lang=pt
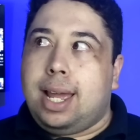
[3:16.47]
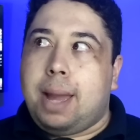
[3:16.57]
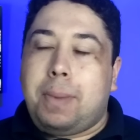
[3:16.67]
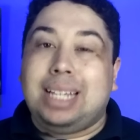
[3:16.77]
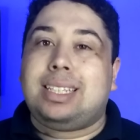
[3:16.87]

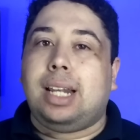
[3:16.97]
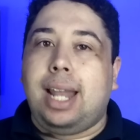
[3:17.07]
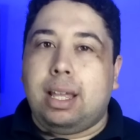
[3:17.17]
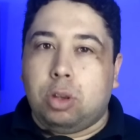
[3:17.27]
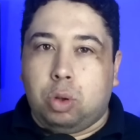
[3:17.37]
é mais
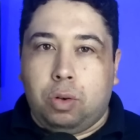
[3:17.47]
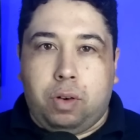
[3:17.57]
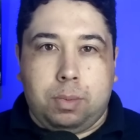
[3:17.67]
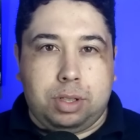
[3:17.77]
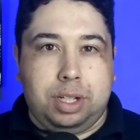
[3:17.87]
lento,
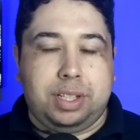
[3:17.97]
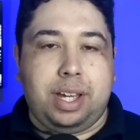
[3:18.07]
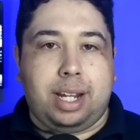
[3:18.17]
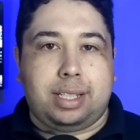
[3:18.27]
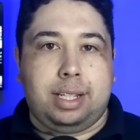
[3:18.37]
vamos
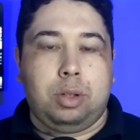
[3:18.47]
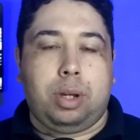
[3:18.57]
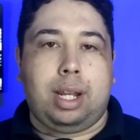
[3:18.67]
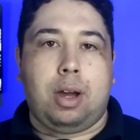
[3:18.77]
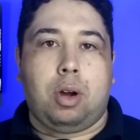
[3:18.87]
dizer assim, do
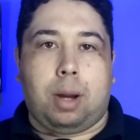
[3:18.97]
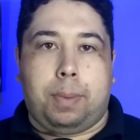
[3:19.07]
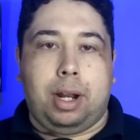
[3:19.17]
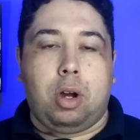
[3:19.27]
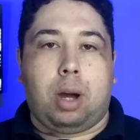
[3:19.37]
que na
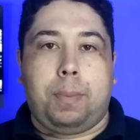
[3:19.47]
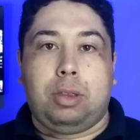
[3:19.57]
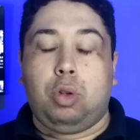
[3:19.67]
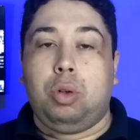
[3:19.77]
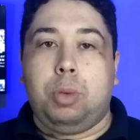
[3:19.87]
Europa. Na Europa é
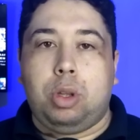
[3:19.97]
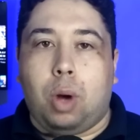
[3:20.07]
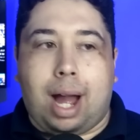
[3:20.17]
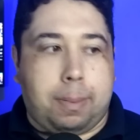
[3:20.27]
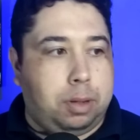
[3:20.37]
tudo muito
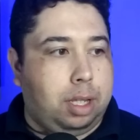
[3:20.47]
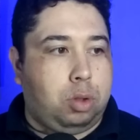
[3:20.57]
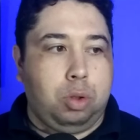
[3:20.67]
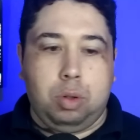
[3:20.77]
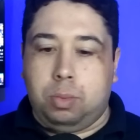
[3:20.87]
rápido, é
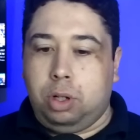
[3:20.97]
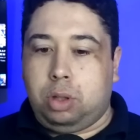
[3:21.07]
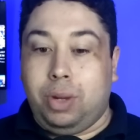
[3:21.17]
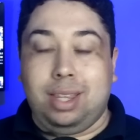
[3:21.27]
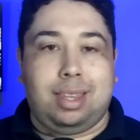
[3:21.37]
tudo
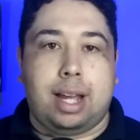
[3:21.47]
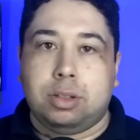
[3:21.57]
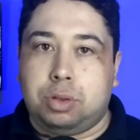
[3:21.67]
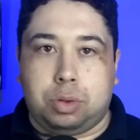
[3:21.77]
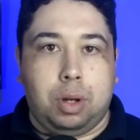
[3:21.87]
muito
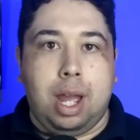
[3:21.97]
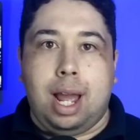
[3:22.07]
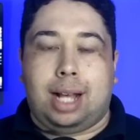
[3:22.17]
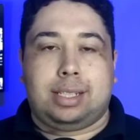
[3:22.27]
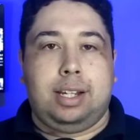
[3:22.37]
intenso.
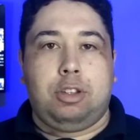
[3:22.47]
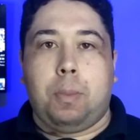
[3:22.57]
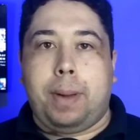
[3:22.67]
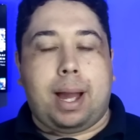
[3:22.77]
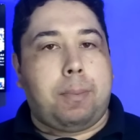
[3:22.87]
Assim que
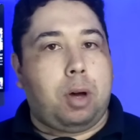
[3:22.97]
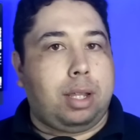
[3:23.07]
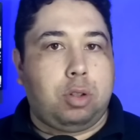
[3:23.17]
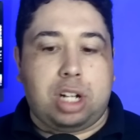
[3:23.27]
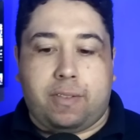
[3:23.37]
tu pega a
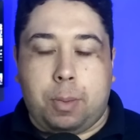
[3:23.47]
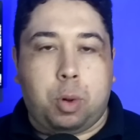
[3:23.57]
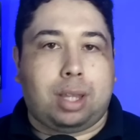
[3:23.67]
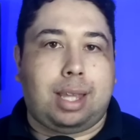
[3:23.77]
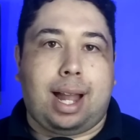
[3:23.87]
bola, tu já vai
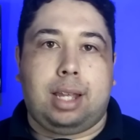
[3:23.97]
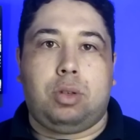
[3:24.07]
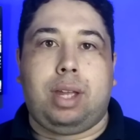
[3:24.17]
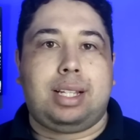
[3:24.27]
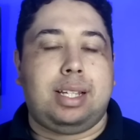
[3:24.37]
pro ataque.
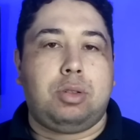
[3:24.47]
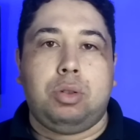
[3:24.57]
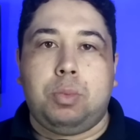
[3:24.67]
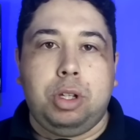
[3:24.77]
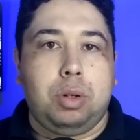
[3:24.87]
Tu tem que ser
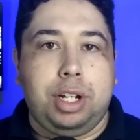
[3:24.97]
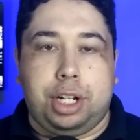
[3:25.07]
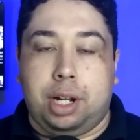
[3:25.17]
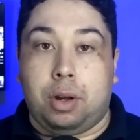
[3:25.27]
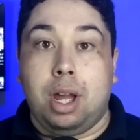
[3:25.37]
tudo muito
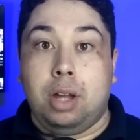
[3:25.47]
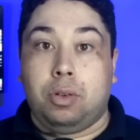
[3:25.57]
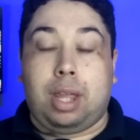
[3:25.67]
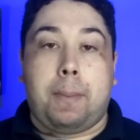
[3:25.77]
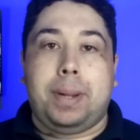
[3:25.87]
ligeiro,
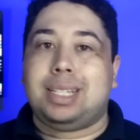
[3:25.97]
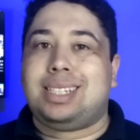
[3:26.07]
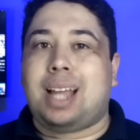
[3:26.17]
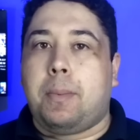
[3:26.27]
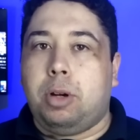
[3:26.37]
tu tem que
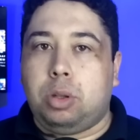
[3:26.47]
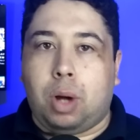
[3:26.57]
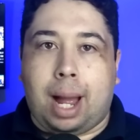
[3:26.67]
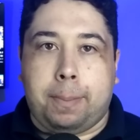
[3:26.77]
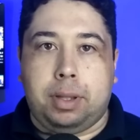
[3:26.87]
pensar muito
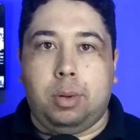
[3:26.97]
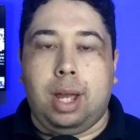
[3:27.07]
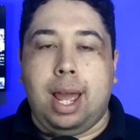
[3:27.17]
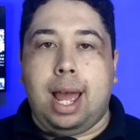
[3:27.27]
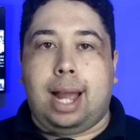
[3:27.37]
rápido.
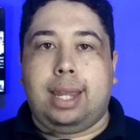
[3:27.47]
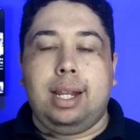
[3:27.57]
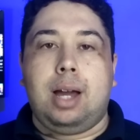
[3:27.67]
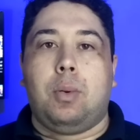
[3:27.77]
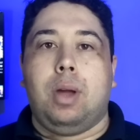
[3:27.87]
Aqui
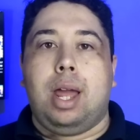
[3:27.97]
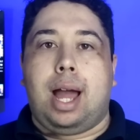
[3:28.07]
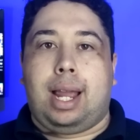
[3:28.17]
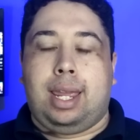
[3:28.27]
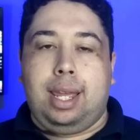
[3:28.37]
não.
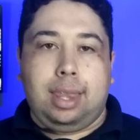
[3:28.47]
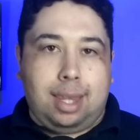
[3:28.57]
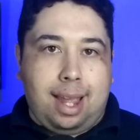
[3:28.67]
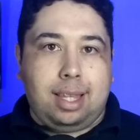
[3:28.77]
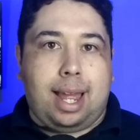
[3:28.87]
Aqui
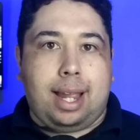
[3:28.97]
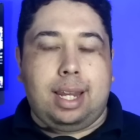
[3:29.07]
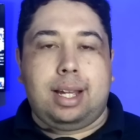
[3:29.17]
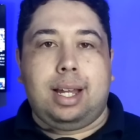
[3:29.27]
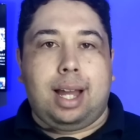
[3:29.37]
tem
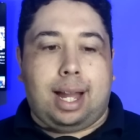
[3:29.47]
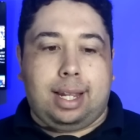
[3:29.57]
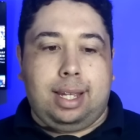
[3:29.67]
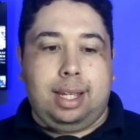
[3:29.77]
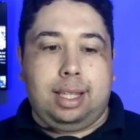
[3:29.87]
técnica,
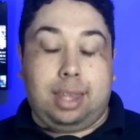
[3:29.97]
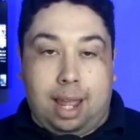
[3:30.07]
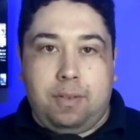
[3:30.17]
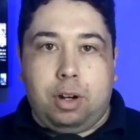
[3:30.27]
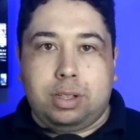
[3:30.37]
aqui
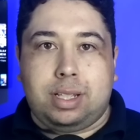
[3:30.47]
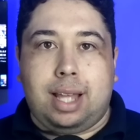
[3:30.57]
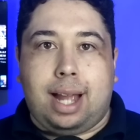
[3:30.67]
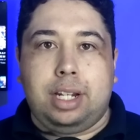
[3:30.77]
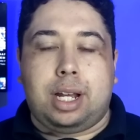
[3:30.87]
tem
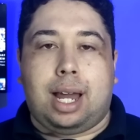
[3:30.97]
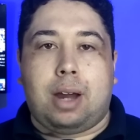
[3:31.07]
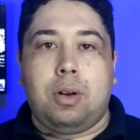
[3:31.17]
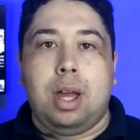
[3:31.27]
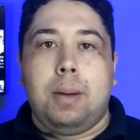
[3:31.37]
velocidade,
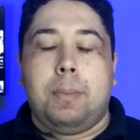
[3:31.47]
claro,